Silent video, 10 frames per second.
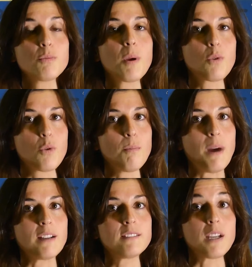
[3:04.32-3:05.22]
dobbiamo
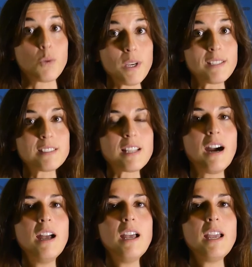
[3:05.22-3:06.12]
combattere,
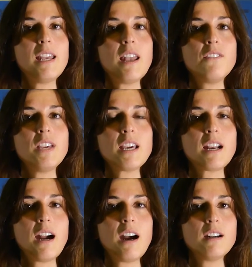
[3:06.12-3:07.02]
questa è la
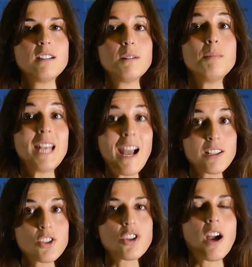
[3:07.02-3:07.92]
vera eh,
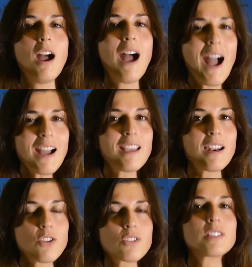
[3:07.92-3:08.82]
minaccia anche
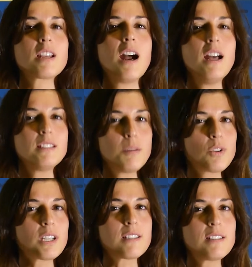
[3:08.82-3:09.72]
alla nostra
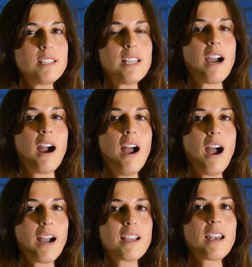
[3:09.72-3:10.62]
democrazia,
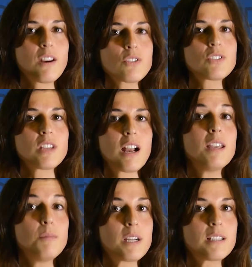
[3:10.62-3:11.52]
anche alla nostra
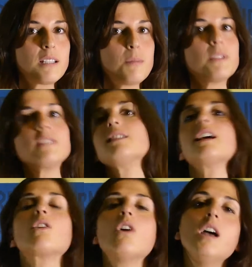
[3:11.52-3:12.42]
libertà di
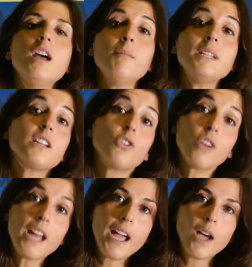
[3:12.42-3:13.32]
pensiero, mentre
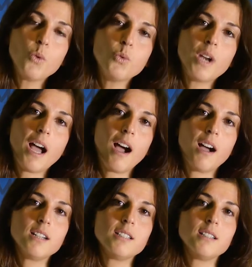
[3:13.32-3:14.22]
non è
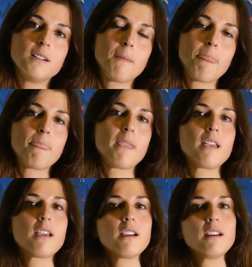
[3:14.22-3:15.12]
una ehm,
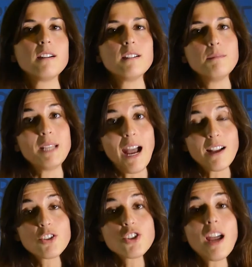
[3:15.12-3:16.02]
eh,
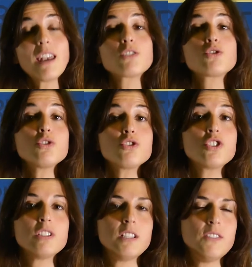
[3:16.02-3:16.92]
minaccia la
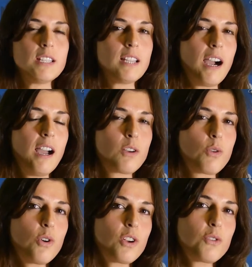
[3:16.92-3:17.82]
soggettività.
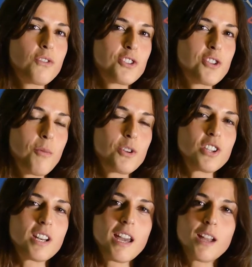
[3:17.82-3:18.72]
Ecco, quello che noi facciamo è
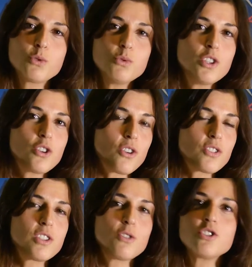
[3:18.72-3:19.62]
cercare a tutti i
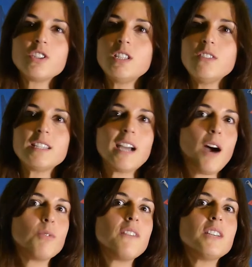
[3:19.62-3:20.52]
costi
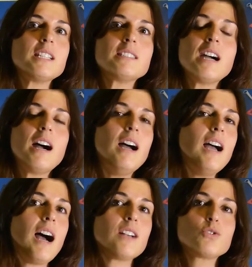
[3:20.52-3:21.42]
l'oggettività, una verità
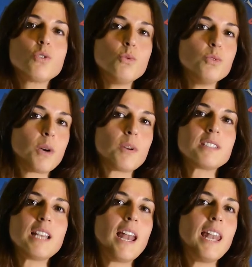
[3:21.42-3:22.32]
assoluta,
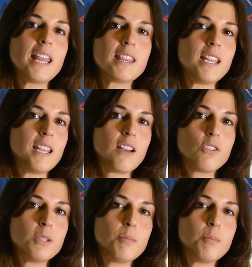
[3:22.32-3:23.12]
quasi la leteia no, di